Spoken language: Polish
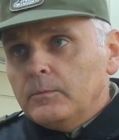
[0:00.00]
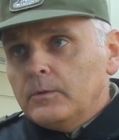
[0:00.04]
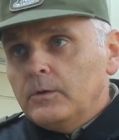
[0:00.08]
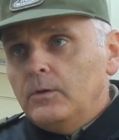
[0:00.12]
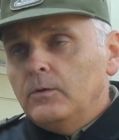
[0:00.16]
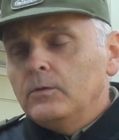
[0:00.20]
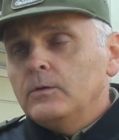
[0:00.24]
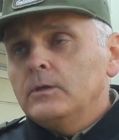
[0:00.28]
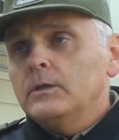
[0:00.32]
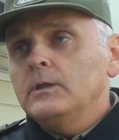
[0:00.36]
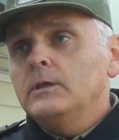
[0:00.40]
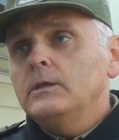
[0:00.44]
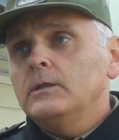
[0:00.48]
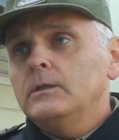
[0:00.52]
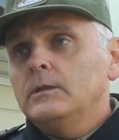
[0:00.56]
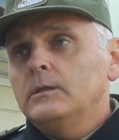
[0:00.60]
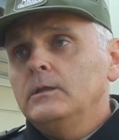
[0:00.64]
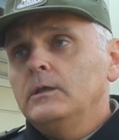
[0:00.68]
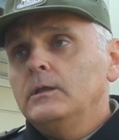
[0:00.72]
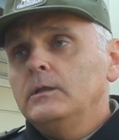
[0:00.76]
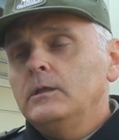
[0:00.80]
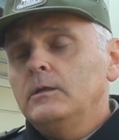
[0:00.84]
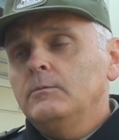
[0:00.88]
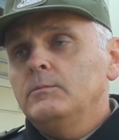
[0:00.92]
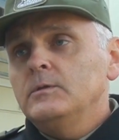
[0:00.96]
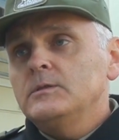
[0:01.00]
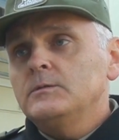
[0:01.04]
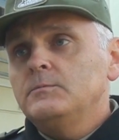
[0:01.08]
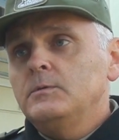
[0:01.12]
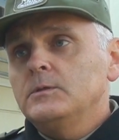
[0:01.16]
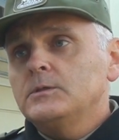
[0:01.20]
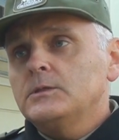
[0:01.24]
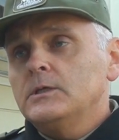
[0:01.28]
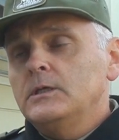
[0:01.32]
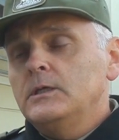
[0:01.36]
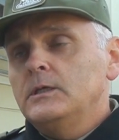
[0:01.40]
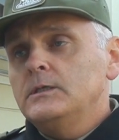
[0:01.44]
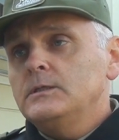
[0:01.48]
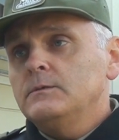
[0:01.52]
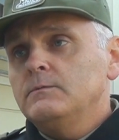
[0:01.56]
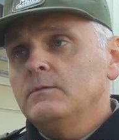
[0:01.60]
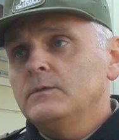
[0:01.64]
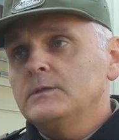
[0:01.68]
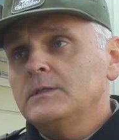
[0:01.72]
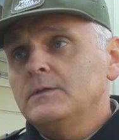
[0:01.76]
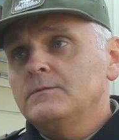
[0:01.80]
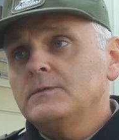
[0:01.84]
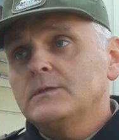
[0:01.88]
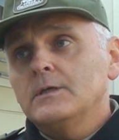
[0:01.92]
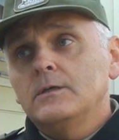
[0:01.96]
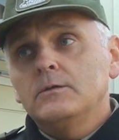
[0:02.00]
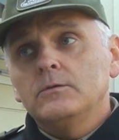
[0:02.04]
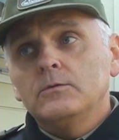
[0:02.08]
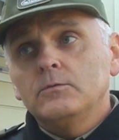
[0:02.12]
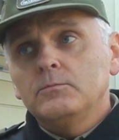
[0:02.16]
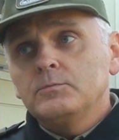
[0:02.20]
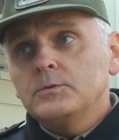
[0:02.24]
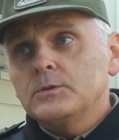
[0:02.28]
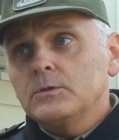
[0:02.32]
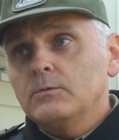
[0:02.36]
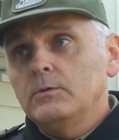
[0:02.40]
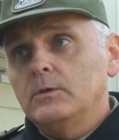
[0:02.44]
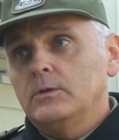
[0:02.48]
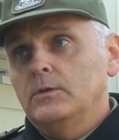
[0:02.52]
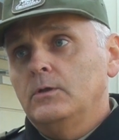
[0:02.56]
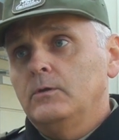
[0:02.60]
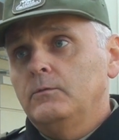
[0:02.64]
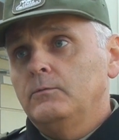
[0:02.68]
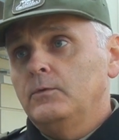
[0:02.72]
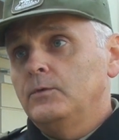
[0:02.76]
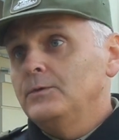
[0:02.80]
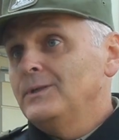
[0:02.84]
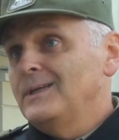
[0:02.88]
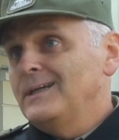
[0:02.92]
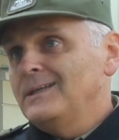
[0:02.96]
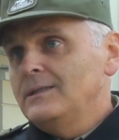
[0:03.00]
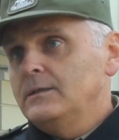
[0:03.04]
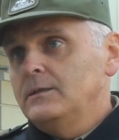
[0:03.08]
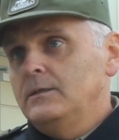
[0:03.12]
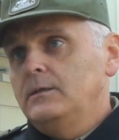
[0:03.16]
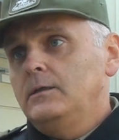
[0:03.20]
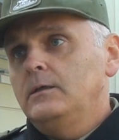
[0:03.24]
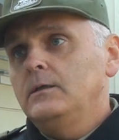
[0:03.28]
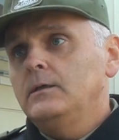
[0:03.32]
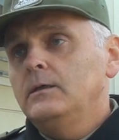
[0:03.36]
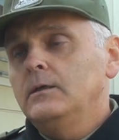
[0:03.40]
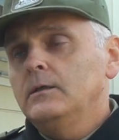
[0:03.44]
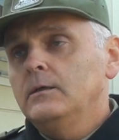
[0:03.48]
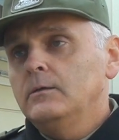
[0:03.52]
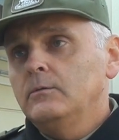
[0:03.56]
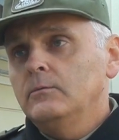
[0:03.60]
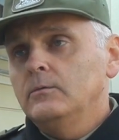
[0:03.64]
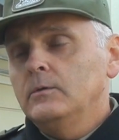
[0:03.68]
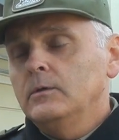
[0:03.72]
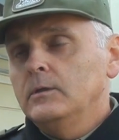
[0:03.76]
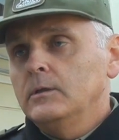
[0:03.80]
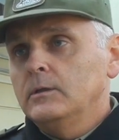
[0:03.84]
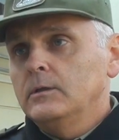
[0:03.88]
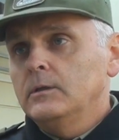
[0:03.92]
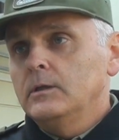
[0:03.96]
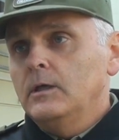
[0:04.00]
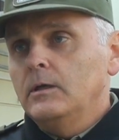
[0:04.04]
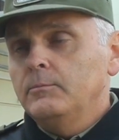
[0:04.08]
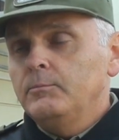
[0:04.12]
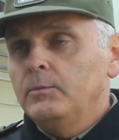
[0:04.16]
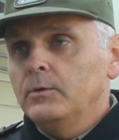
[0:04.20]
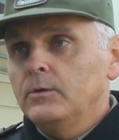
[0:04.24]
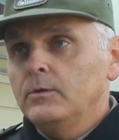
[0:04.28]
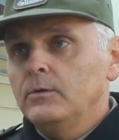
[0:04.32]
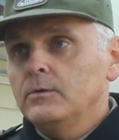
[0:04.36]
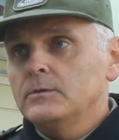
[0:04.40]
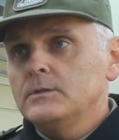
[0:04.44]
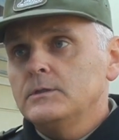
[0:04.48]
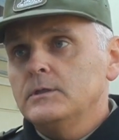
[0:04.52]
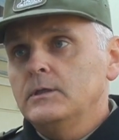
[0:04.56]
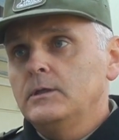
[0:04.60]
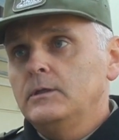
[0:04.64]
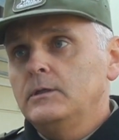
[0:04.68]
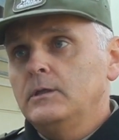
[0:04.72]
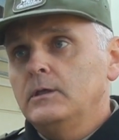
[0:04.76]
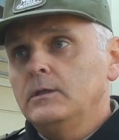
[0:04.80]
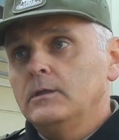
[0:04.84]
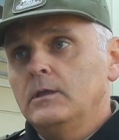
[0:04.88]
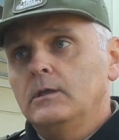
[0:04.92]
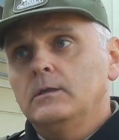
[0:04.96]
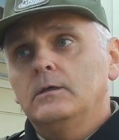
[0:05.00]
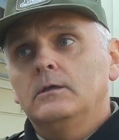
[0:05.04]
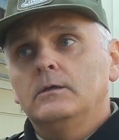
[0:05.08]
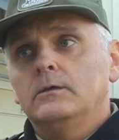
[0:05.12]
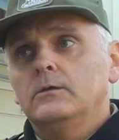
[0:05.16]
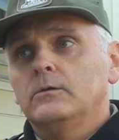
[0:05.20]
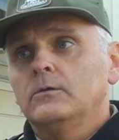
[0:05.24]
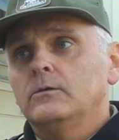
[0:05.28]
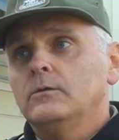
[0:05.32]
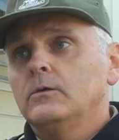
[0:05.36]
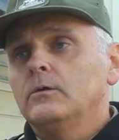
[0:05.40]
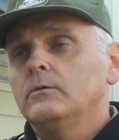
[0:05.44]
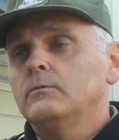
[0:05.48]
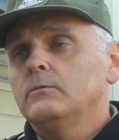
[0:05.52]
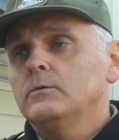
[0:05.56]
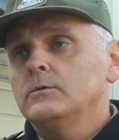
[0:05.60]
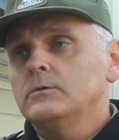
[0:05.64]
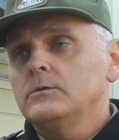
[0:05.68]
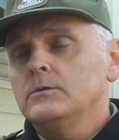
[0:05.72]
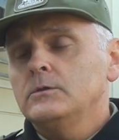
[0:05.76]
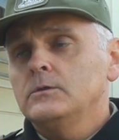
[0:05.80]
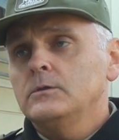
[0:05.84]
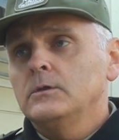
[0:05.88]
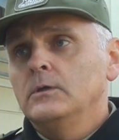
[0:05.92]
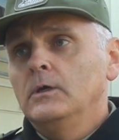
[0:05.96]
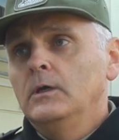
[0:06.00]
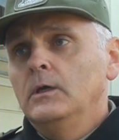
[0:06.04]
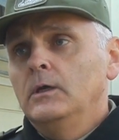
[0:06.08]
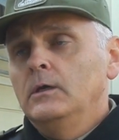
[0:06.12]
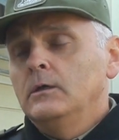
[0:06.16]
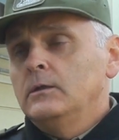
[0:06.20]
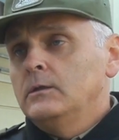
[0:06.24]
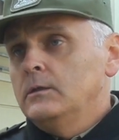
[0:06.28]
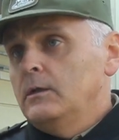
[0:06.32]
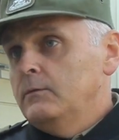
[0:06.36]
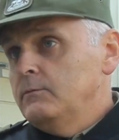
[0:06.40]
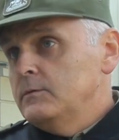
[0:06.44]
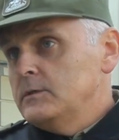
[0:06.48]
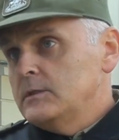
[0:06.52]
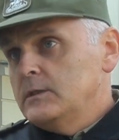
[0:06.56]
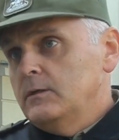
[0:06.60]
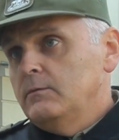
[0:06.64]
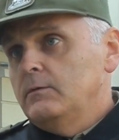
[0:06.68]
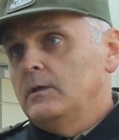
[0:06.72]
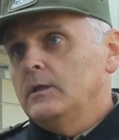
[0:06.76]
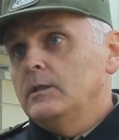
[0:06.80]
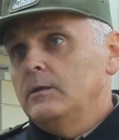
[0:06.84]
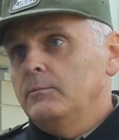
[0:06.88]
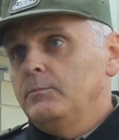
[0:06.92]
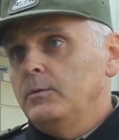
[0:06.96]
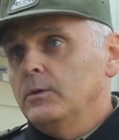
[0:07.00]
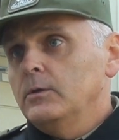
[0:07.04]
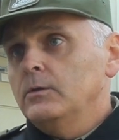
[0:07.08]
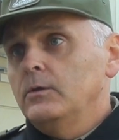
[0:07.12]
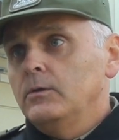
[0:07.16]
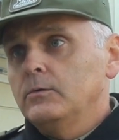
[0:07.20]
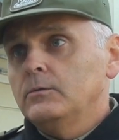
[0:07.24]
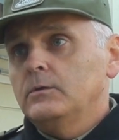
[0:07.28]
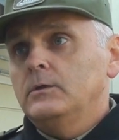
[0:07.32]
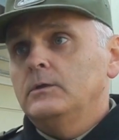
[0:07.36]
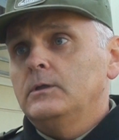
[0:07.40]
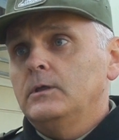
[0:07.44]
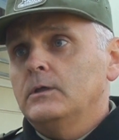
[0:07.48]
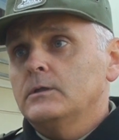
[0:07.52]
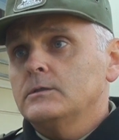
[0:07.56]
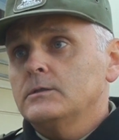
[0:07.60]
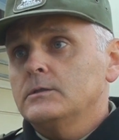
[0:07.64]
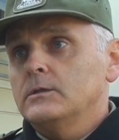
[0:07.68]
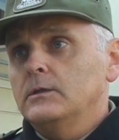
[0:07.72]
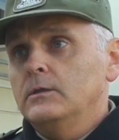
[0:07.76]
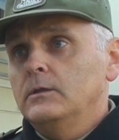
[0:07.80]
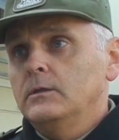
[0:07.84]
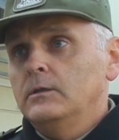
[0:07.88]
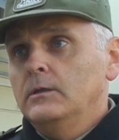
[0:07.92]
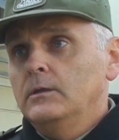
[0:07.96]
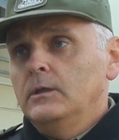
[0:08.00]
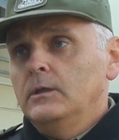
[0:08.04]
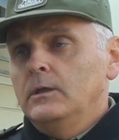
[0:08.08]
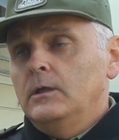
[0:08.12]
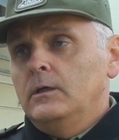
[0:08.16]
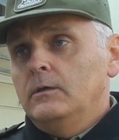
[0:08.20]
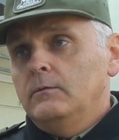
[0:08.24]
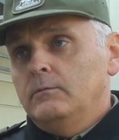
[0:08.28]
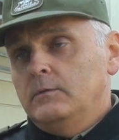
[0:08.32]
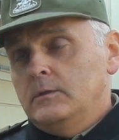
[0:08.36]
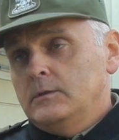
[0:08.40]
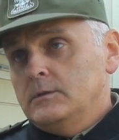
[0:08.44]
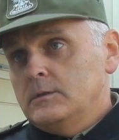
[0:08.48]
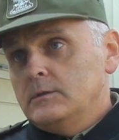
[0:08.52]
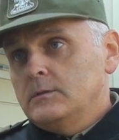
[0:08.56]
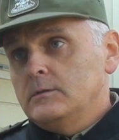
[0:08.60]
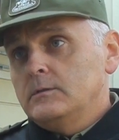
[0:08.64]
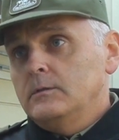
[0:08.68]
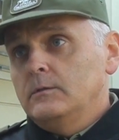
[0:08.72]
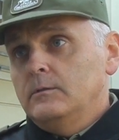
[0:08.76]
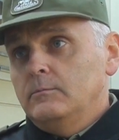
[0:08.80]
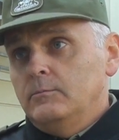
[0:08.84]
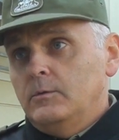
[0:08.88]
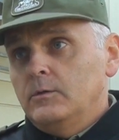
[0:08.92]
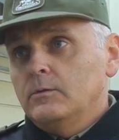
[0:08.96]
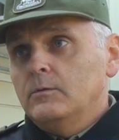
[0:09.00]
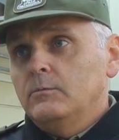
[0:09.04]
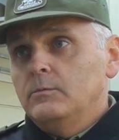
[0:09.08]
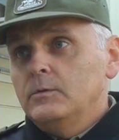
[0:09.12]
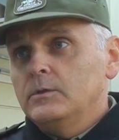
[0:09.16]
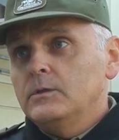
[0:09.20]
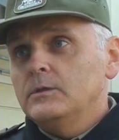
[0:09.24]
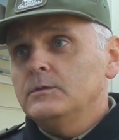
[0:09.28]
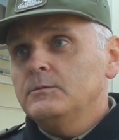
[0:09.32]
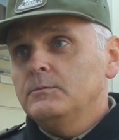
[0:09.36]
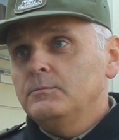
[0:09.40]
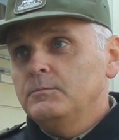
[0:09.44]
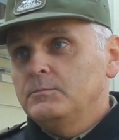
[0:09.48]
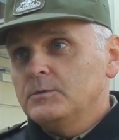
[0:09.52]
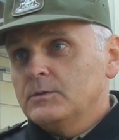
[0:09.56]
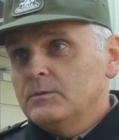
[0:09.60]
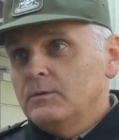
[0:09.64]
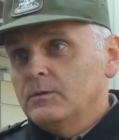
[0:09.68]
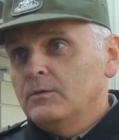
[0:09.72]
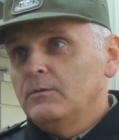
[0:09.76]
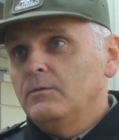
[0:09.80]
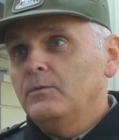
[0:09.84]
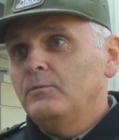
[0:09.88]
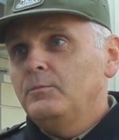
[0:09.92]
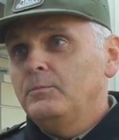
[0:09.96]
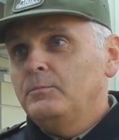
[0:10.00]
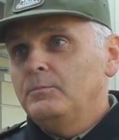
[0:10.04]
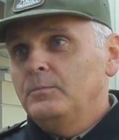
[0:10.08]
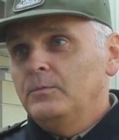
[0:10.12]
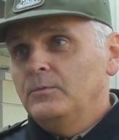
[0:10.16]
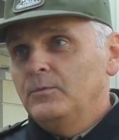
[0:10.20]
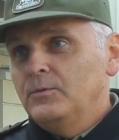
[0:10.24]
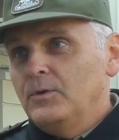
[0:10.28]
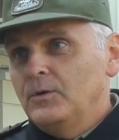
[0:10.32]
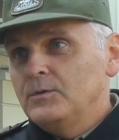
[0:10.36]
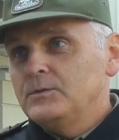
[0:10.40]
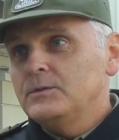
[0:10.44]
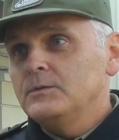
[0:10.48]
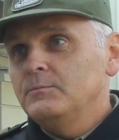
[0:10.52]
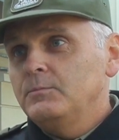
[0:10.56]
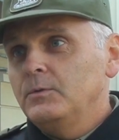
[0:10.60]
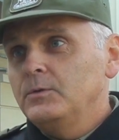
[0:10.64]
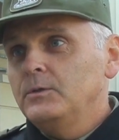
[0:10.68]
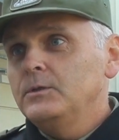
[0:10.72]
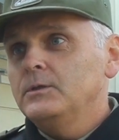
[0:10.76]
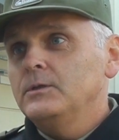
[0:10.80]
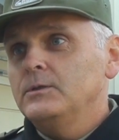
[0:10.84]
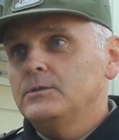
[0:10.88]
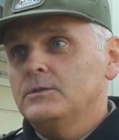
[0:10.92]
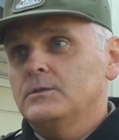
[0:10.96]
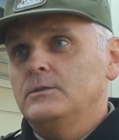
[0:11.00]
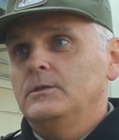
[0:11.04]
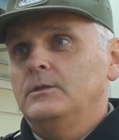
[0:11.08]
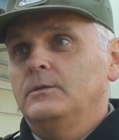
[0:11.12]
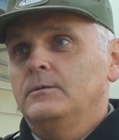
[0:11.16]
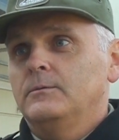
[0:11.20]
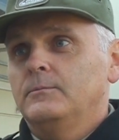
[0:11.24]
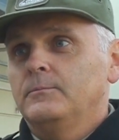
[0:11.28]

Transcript: konkretne niebezpieczeństwa ze względu przykładowo na religię, na pochodzenie, na narodowość, na wyznawane poglądy także, a więc y, mogą być też przykładowo uchodźcy polityczni.